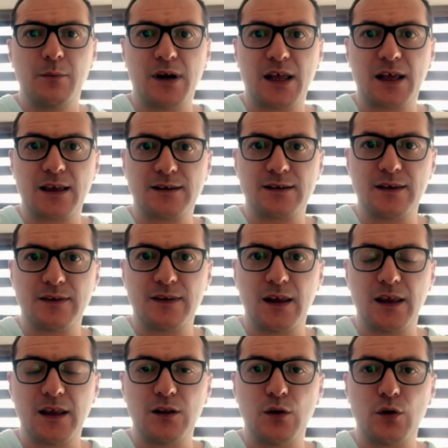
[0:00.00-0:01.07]
para que se
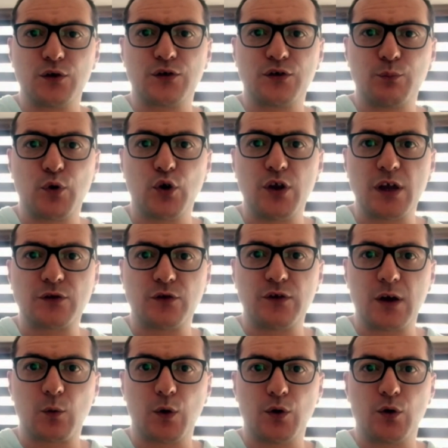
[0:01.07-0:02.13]
enteren los proyectos
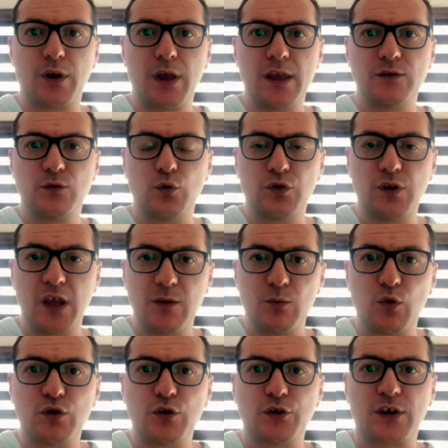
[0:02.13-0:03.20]
de acuerdo que discutimos,